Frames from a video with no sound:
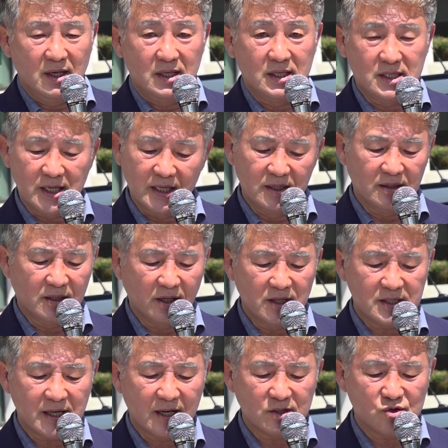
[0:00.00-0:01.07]
이제는 더
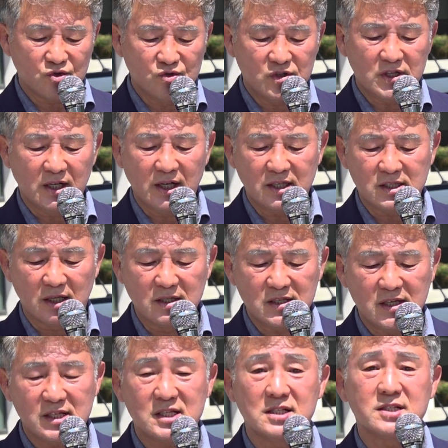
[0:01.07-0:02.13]
이상 순천의
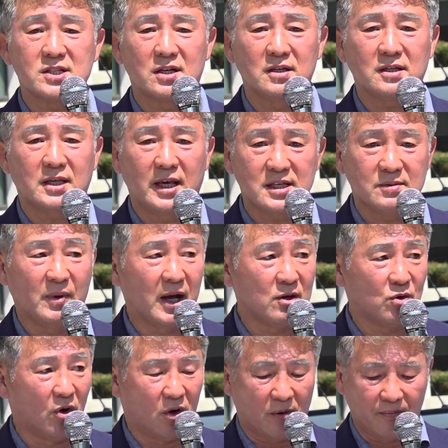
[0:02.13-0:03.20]
정치 질서를 깨지
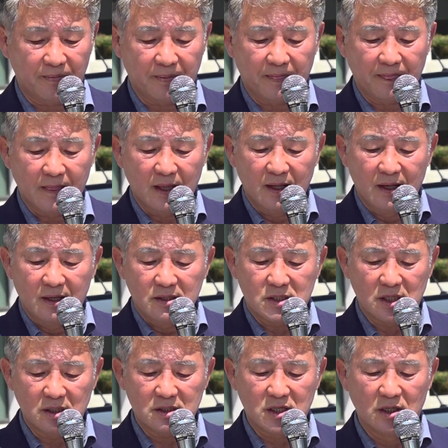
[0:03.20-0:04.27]
말고
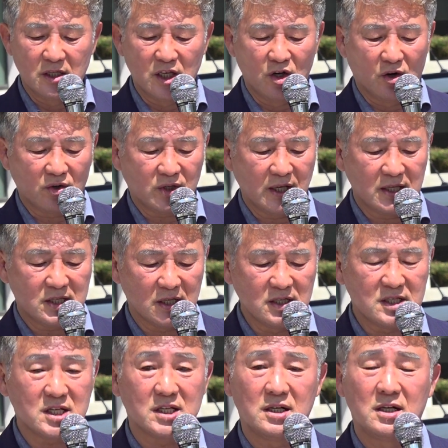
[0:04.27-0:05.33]
저, 정의롭게
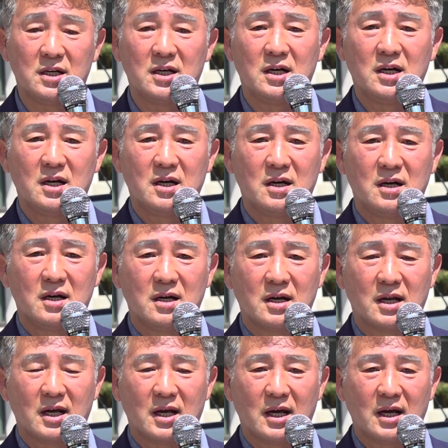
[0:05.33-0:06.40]
정치를
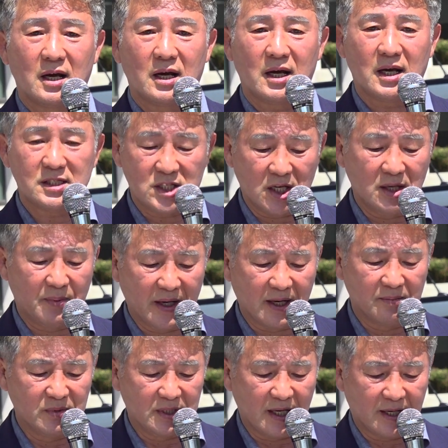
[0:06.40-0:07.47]
하시기
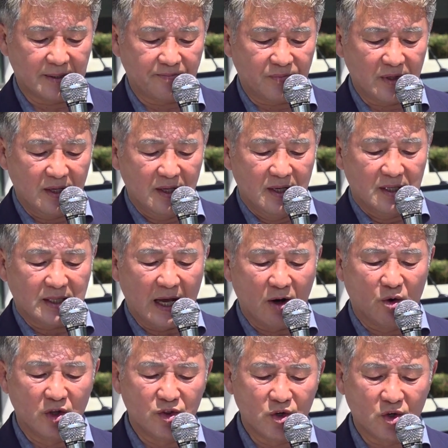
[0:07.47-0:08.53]
바랍니다.
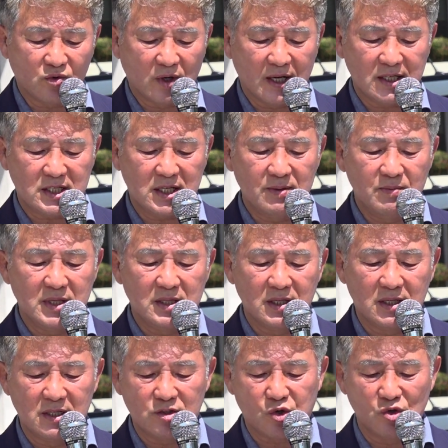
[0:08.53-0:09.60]
당원들과
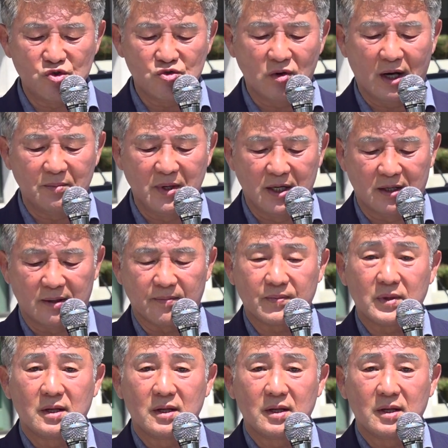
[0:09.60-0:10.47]
시민들을 존중하며